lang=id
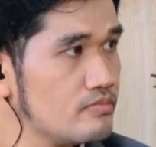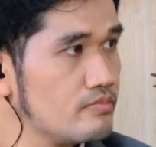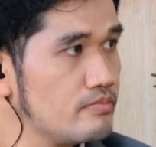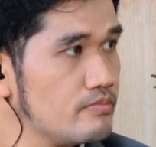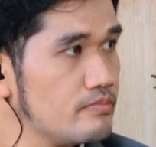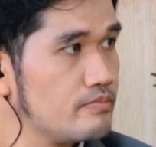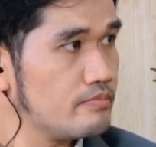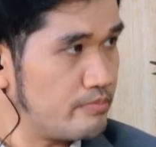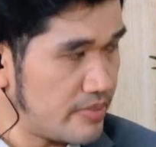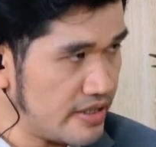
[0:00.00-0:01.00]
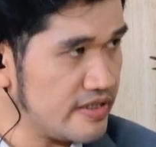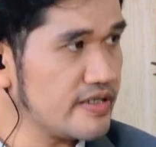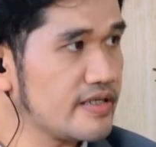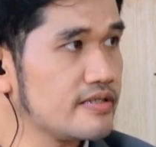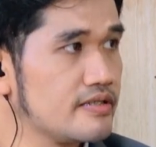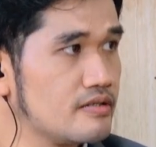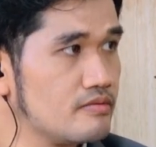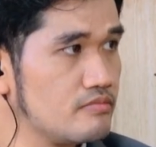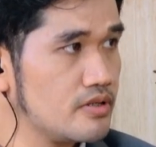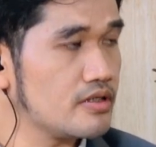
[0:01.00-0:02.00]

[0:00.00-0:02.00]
ah, OSS itu kan perizinan, itu ya. perizinan